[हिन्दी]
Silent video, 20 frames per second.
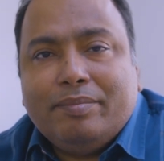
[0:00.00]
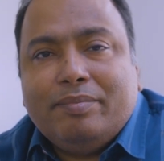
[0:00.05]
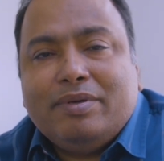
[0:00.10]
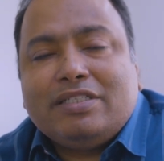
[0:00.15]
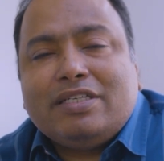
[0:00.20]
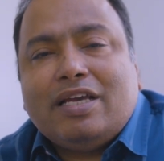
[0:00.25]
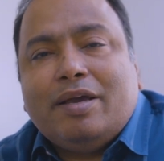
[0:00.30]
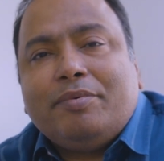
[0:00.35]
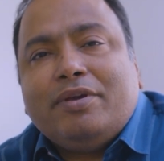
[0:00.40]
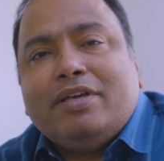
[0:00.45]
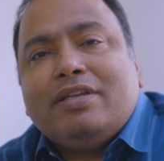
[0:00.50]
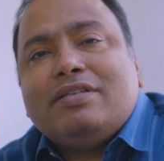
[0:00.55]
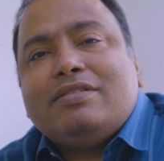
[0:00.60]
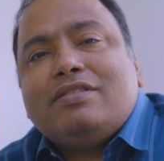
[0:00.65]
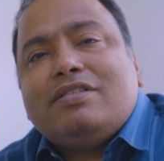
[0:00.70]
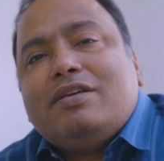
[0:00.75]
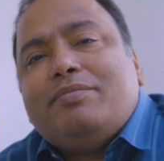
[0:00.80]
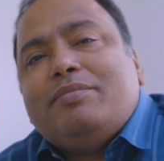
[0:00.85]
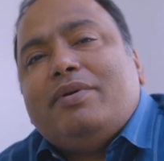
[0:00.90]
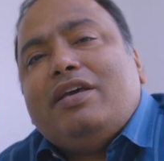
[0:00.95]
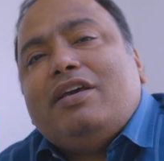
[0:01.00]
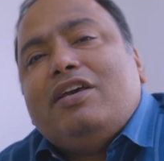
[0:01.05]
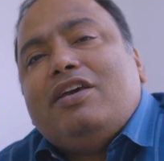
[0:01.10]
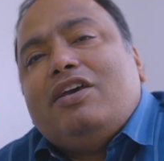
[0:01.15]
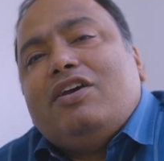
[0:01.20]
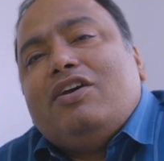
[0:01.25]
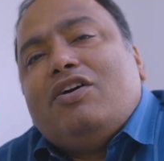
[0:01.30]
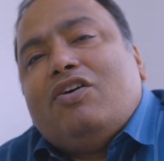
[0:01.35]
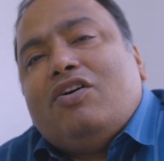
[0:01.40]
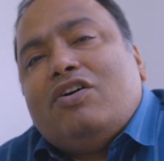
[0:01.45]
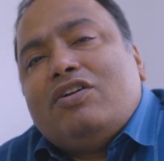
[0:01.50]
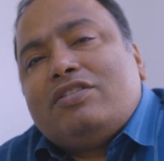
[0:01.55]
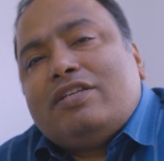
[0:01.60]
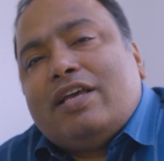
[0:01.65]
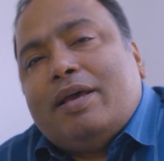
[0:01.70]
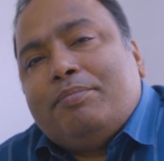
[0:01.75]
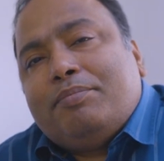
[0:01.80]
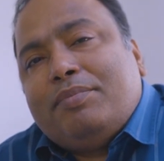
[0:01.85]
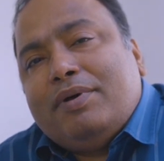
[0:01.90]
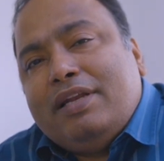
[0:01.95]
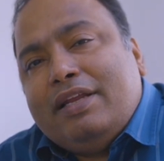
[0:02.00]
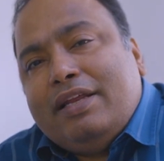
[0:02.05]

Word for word: पेशाब के रस्ते में और सैंपल